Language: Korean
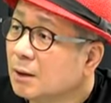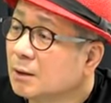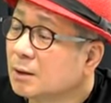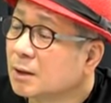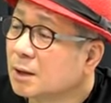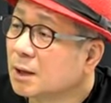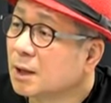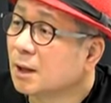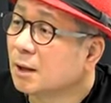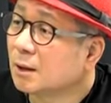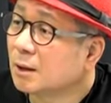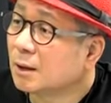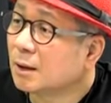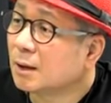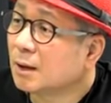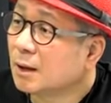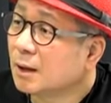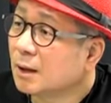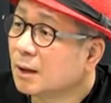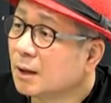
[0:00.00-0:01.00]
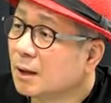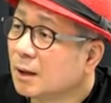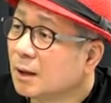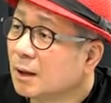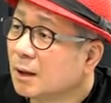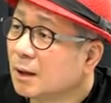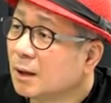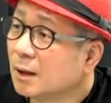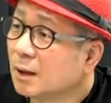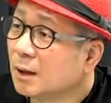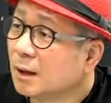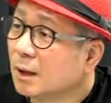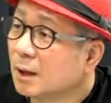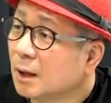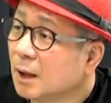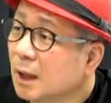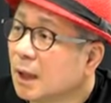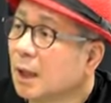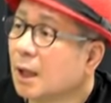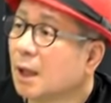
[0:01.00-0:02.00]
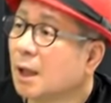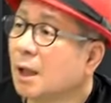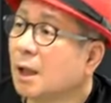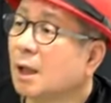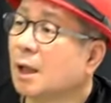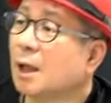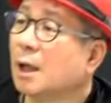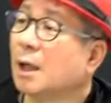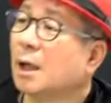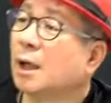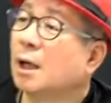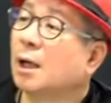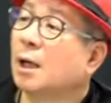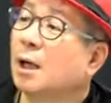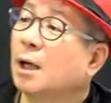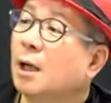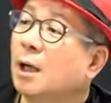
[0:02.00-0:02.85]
텅 기가... 폐압된 거죠. 아,